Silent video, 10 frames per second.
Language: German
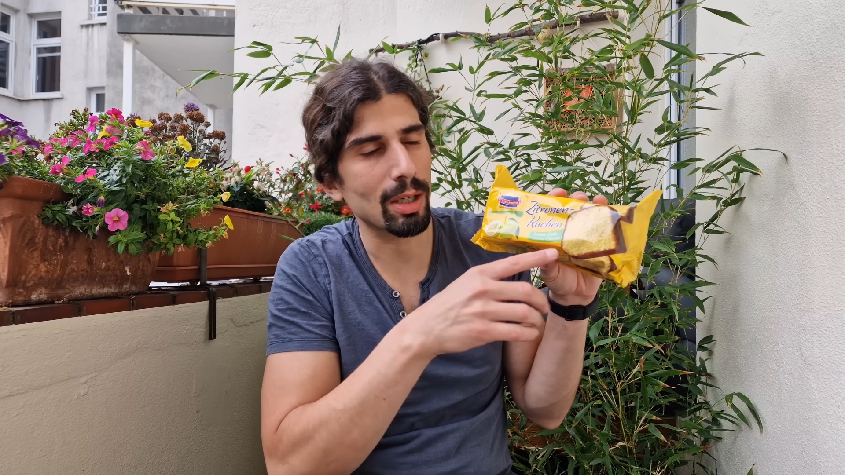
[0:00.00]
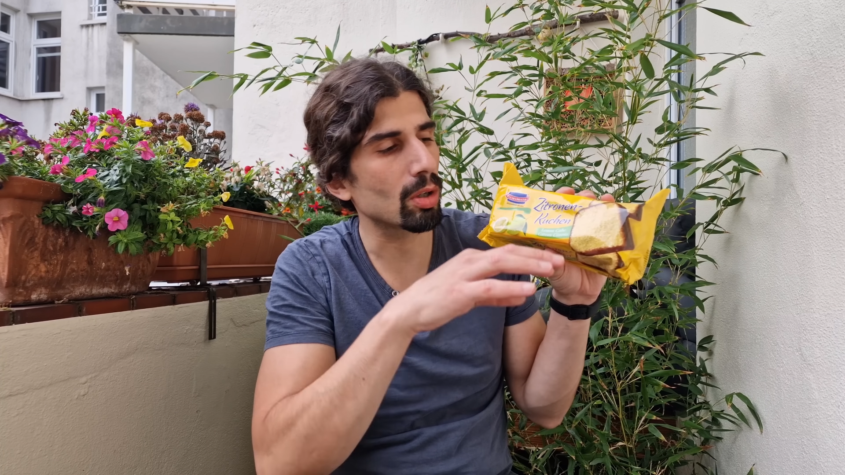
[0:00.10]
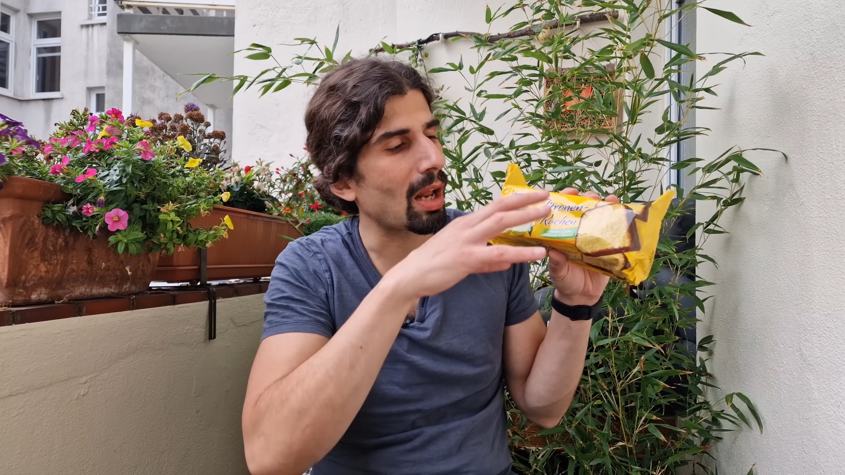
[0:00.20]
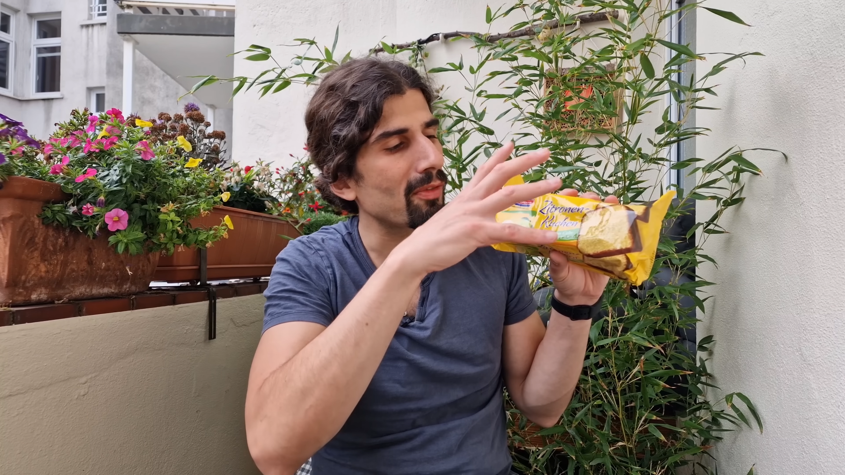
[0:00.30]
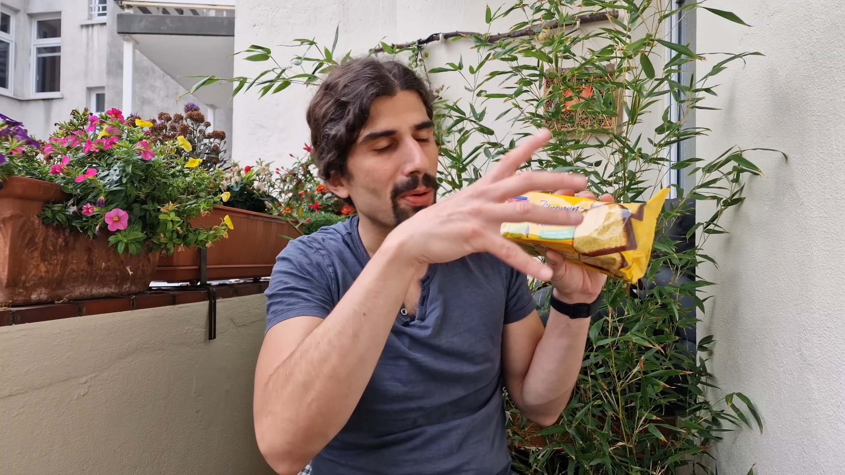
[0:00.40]
Da
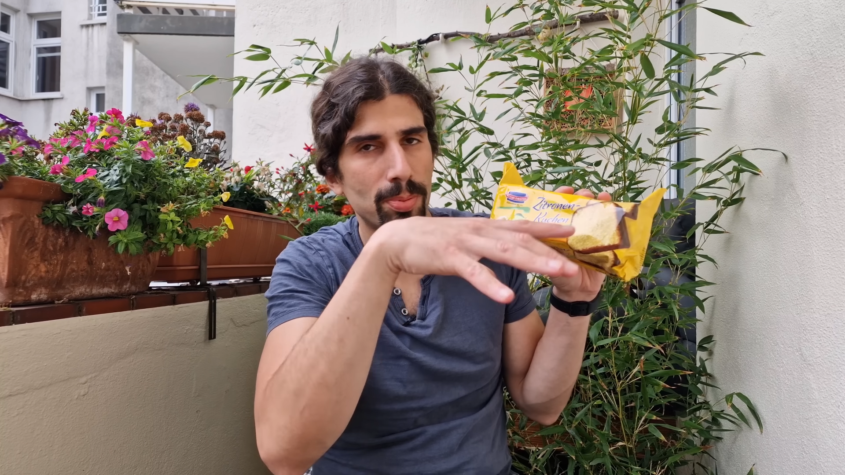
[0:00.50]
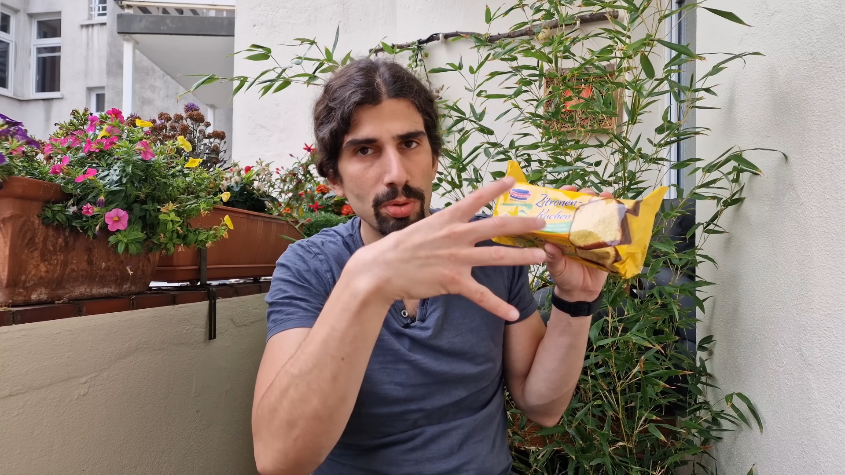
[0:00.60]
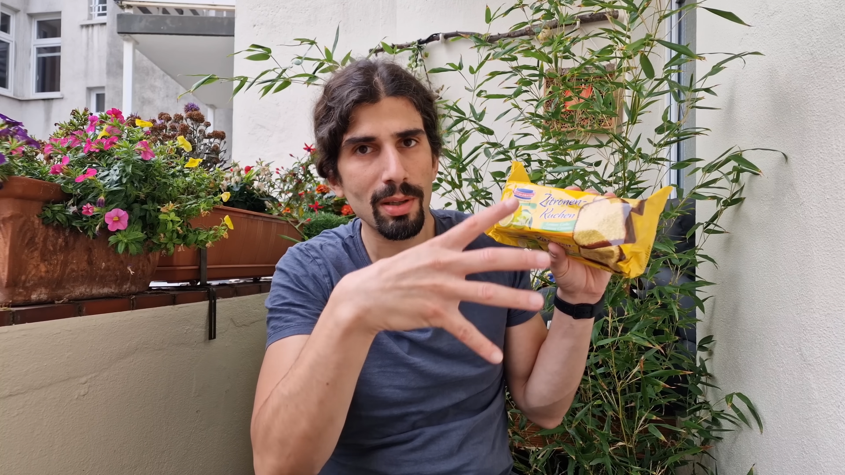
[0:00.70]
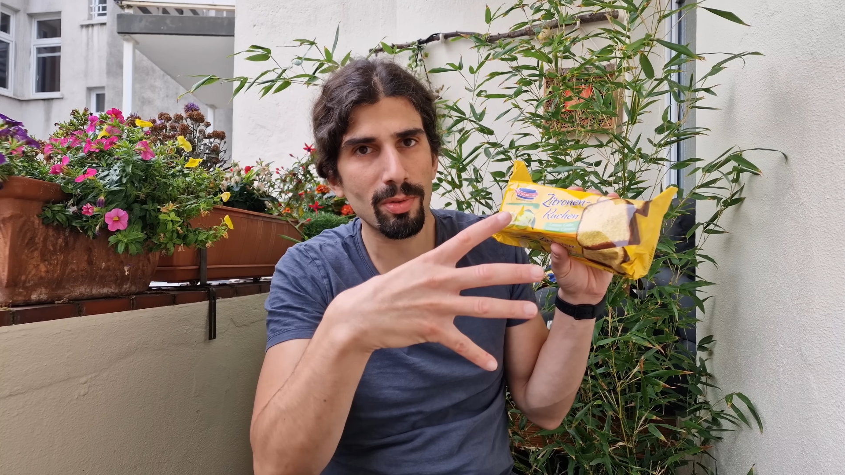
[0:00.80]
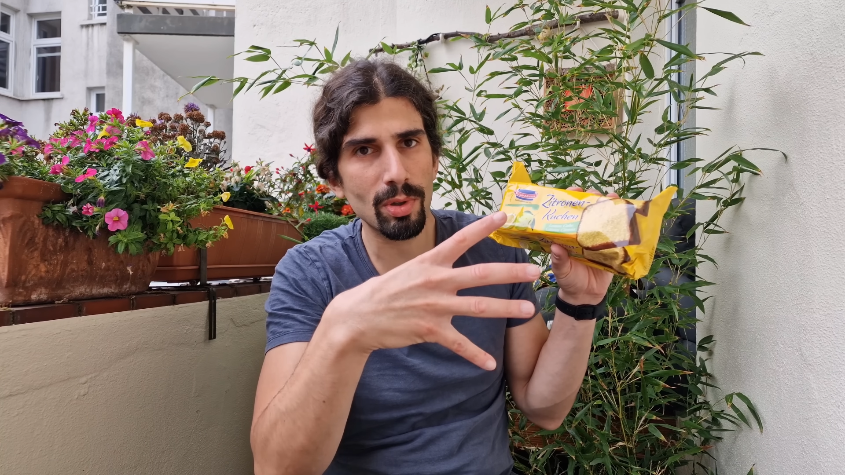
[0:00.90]
gehört einfach
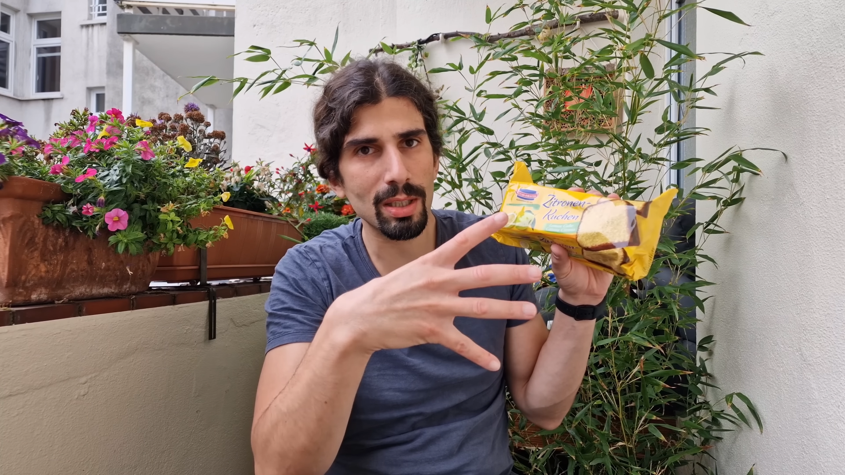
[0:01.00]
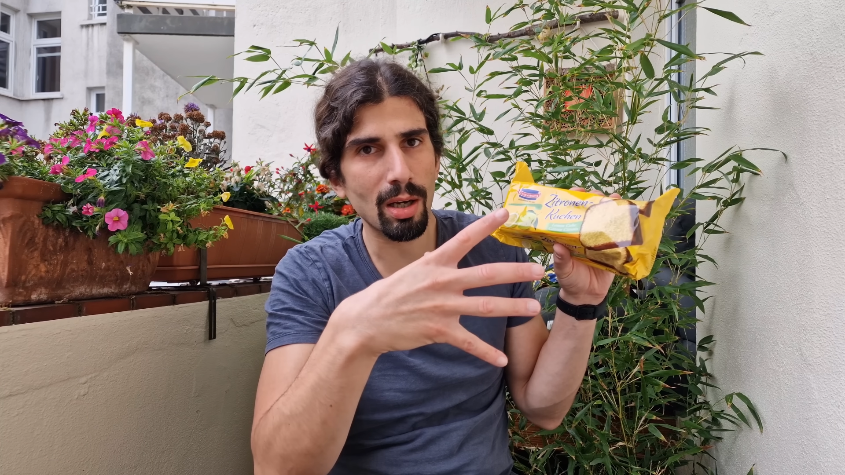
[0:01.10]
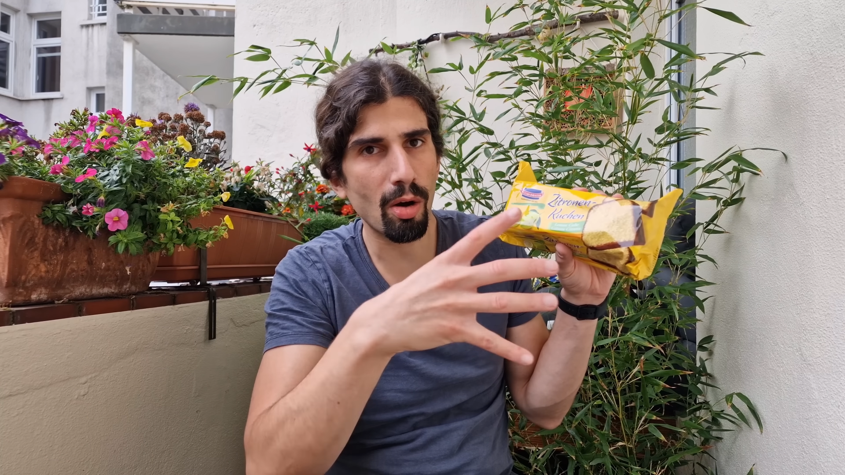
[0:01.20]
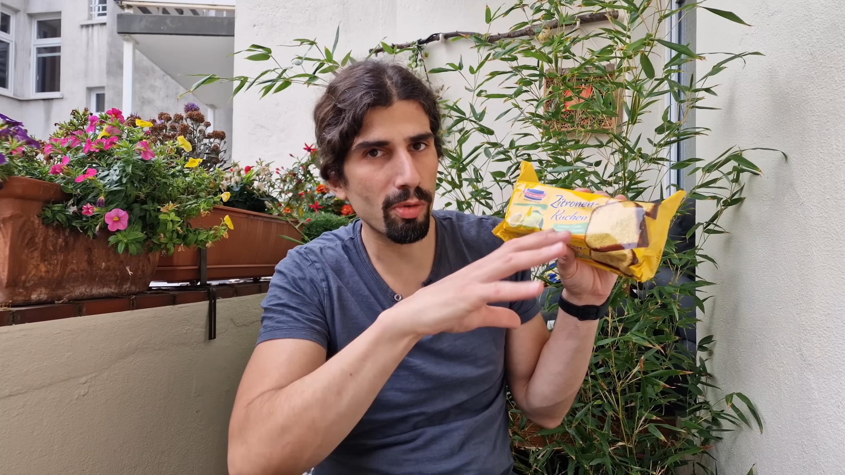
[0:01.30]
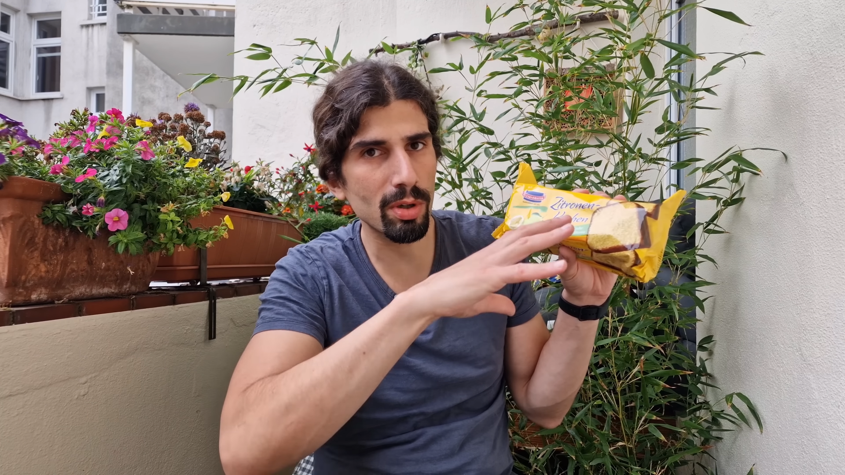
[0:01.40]
Puderzucker
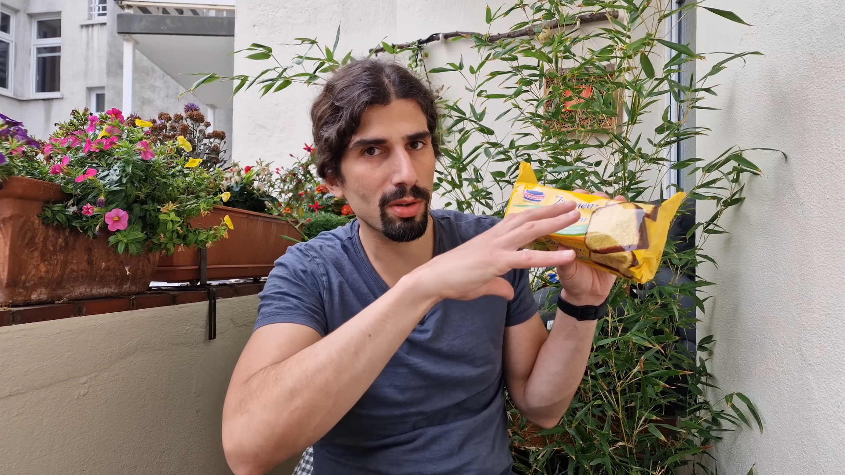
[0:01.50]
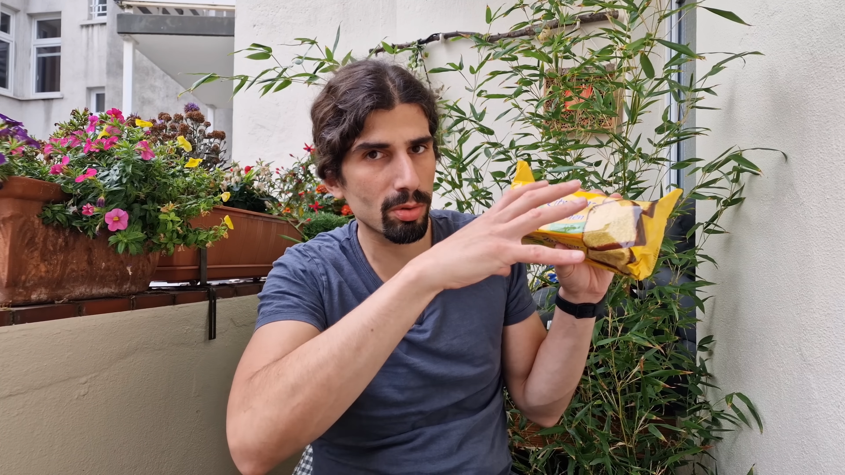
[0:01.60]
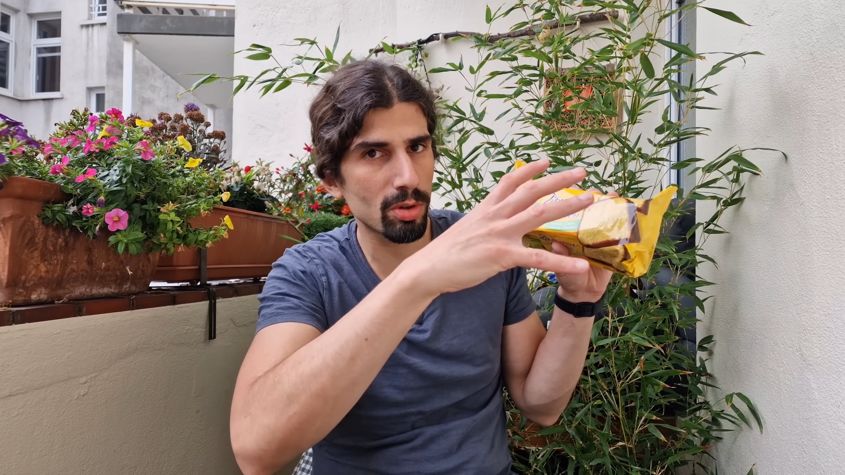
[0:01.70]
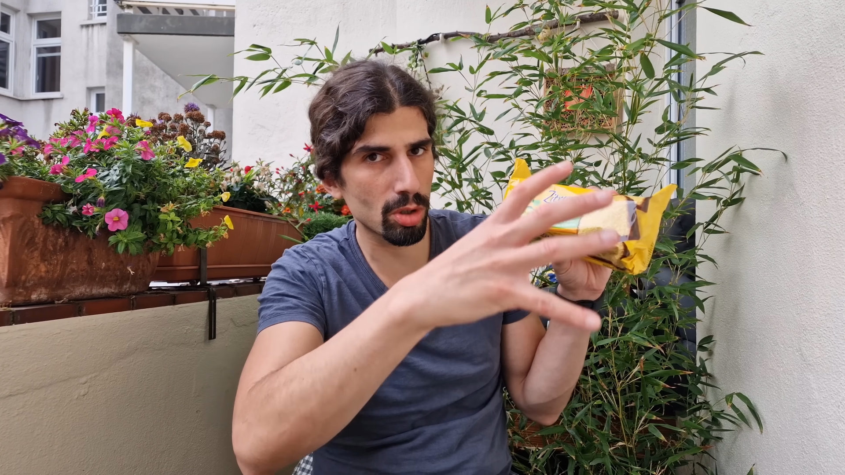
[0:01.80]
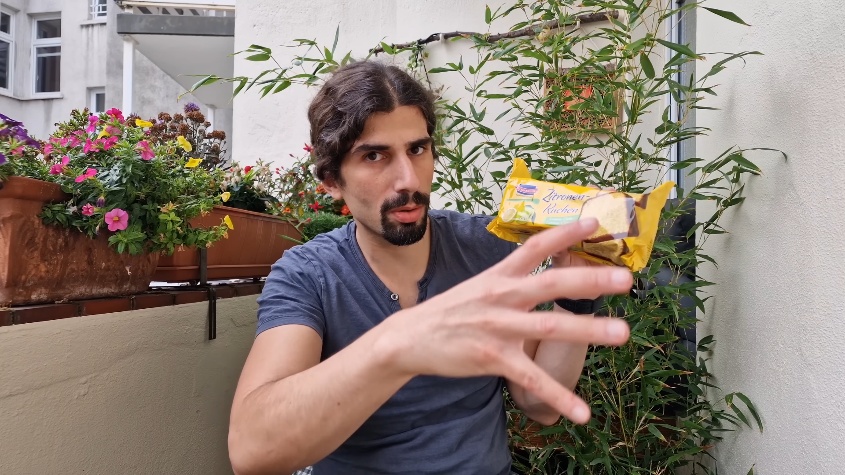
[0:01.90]
drauf oder so
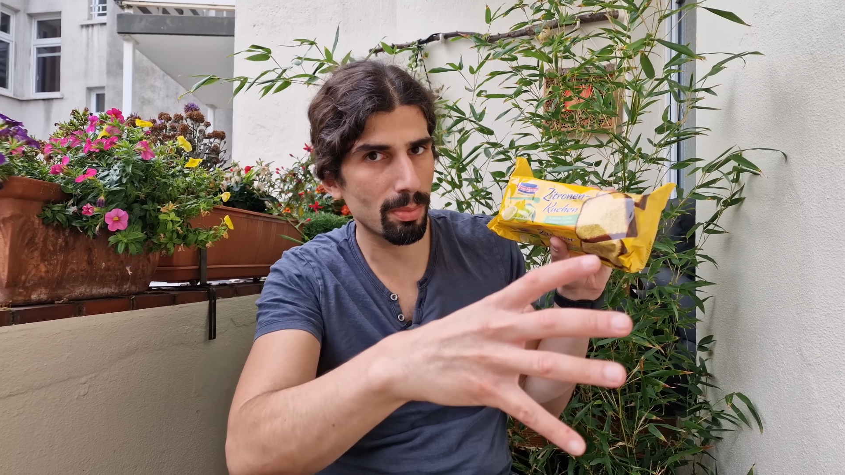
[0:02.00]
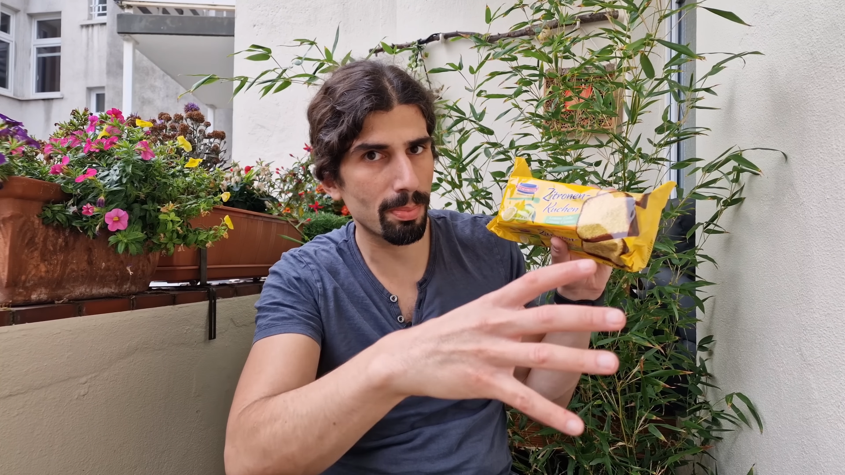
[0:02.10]
eine,